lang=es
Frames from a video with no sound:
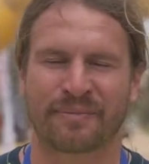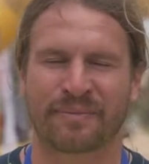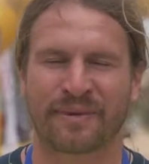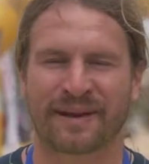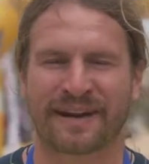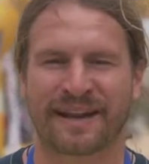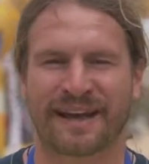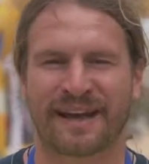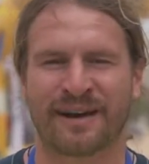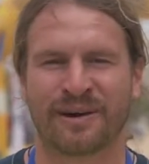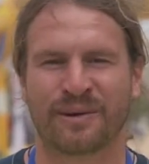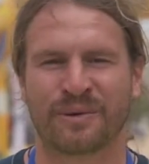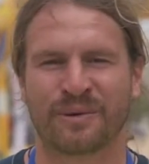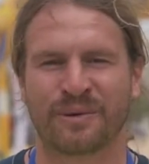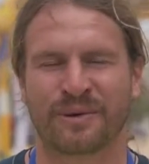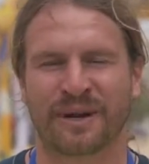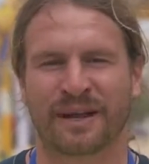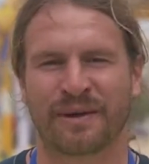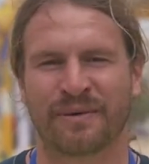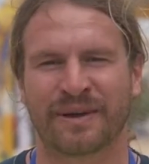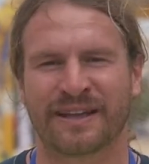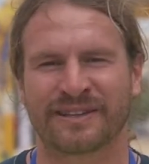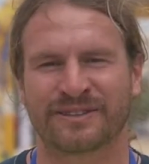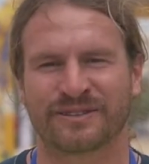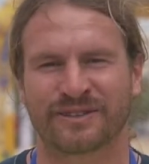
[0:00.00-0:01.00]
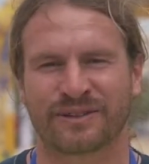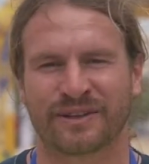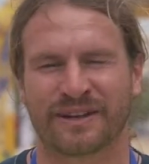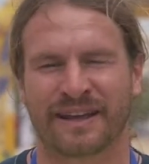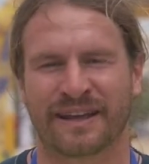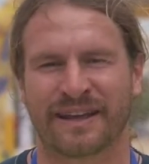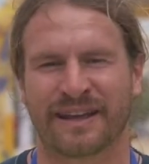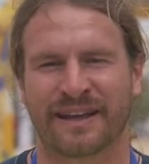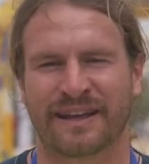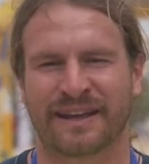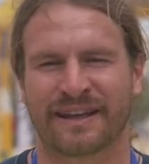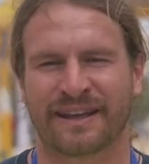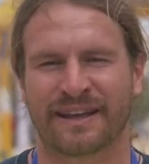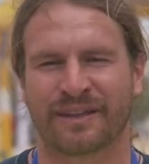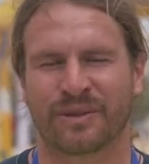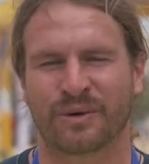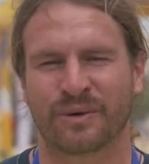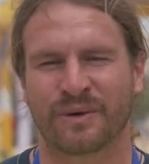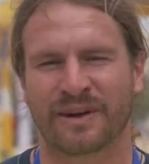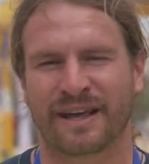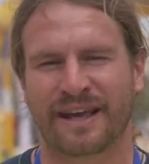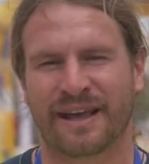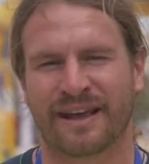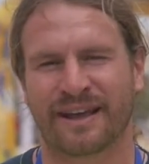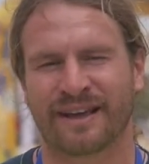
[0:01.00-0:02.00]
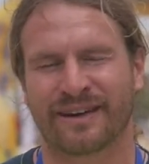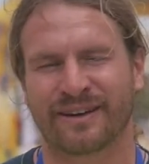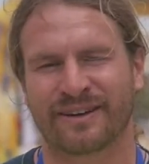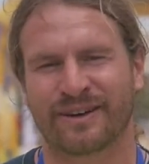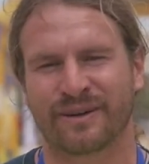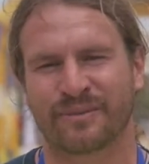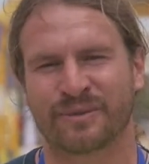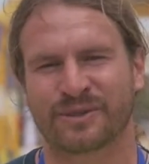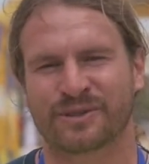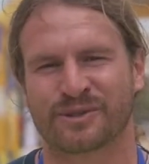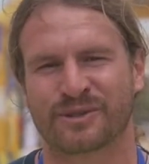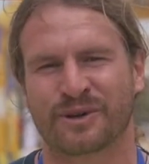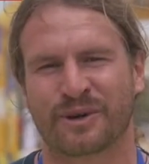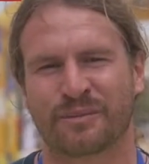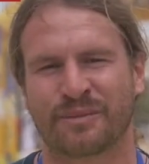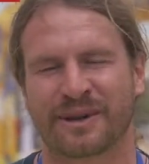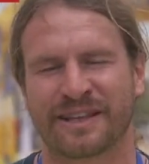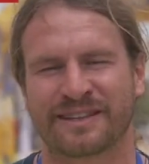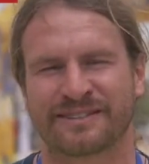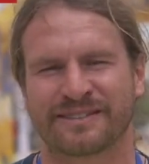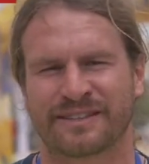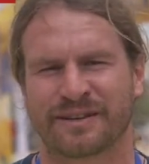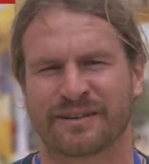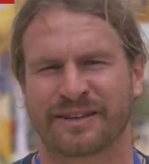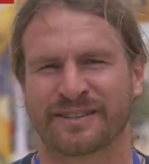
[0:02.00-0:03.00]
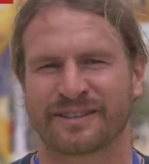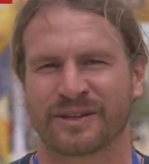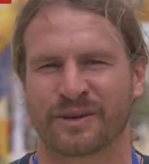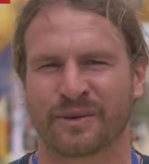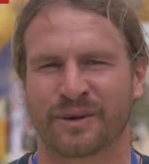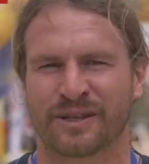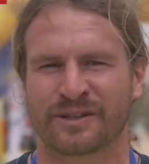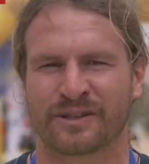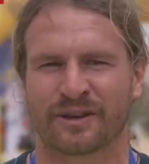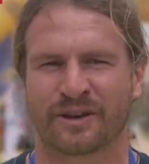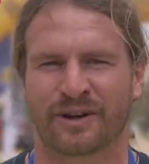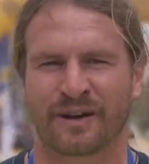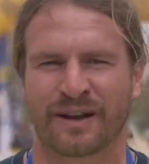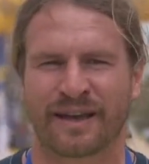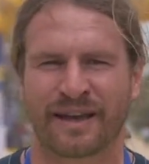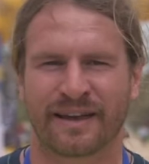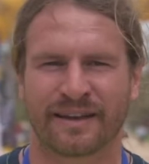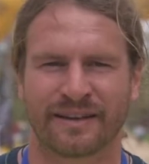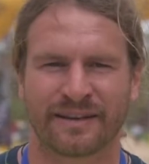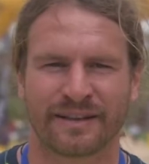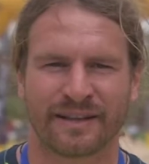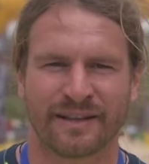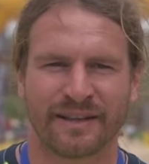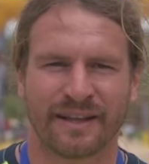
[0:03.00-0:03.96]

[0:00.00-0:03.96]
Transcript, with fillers: para, un evento que, que, dura, como su nombre dice, 24 horas.